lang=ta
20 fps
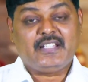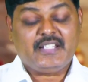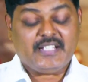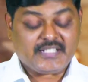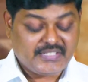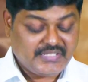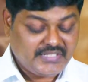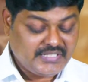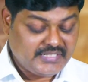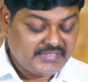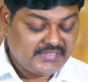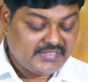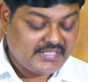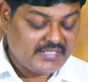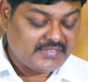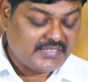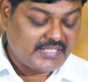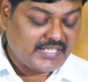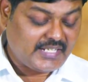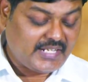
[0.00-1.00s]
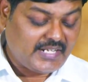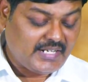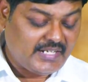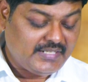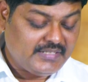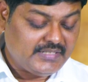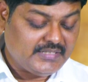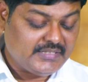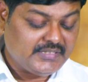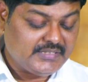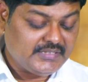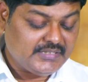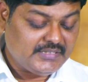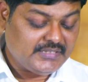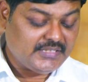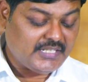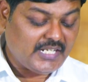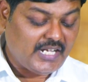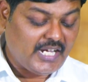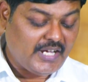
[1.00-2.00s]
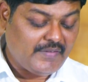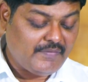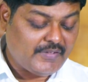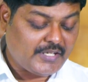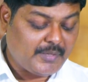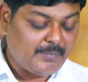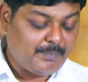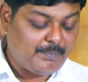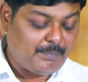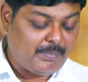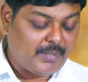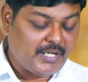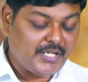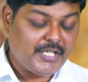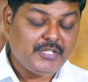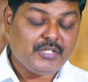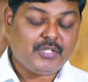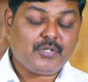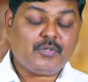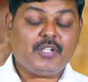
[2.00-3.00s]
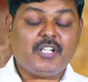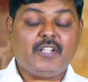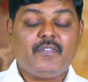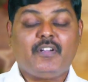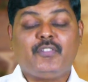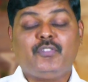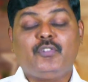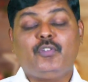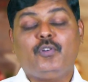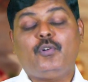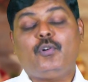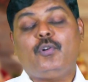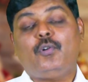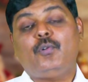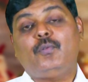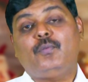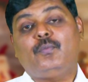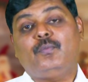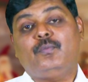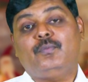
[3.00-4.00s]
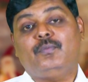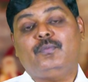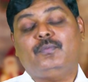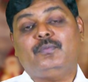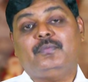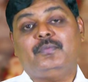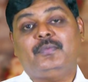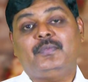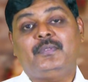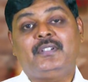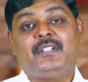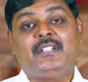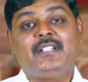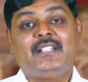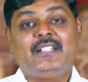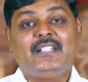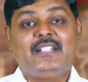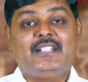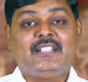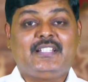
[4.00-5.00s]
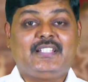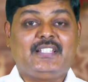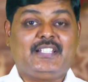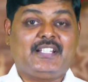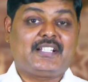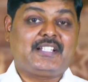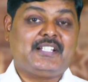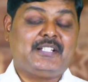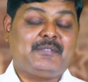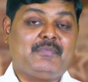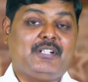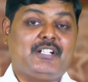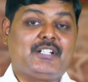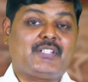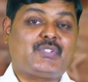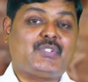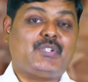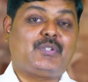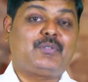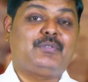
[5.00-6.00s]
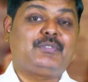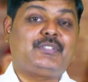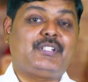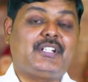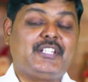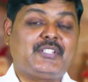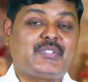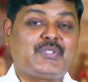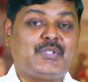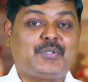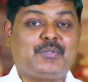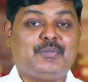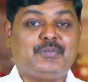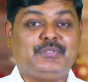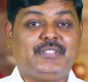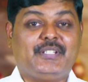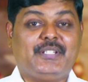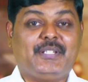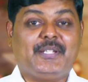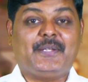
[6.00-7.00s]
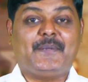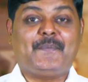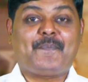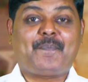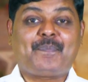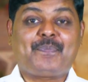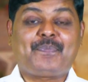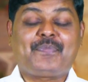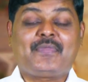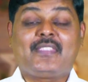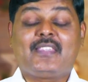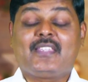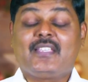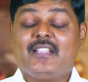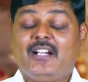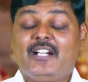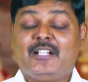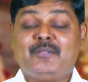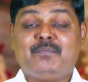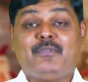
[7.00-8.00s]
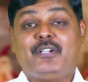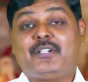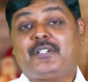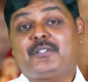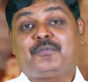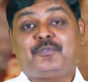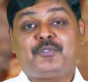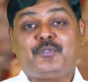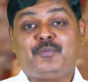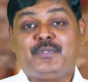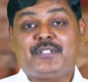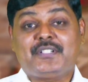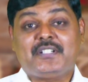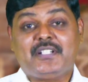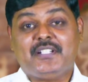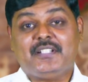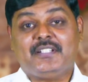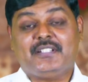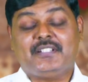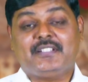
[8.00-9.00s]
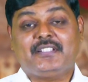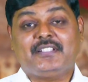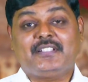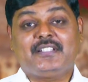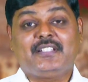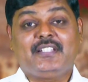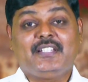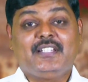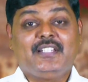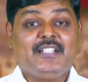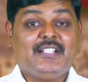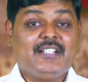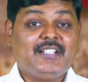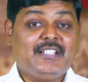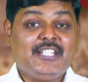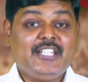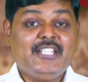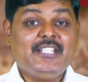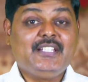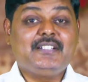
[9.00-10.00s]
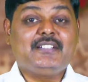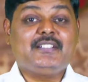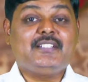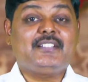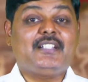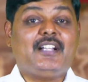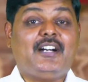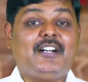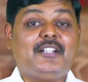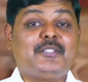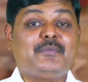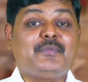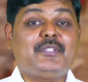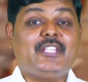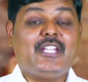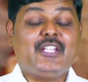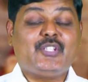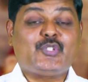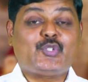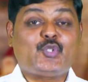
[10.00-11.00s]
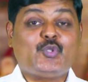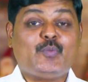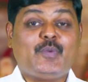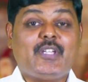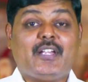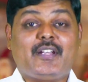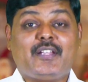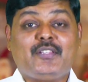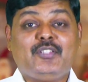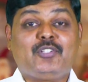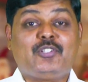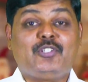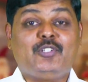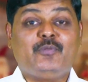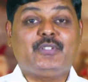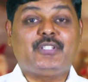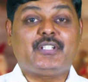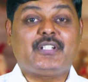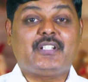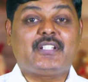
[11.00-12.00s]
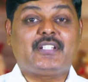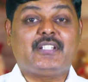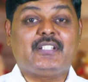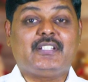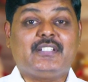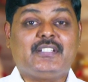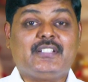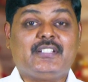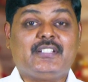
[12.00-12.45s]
நட்சத்திரத்தை கண்டு அவரை பணிந்து கொள்ள வந்தோம் எனக்கு அன்பான சகோதரனே சகோதரியே அன்பான குடும்பங்களே நீங்களும் நானும் இயேசுவை அறிந்து கொள்வதற்கு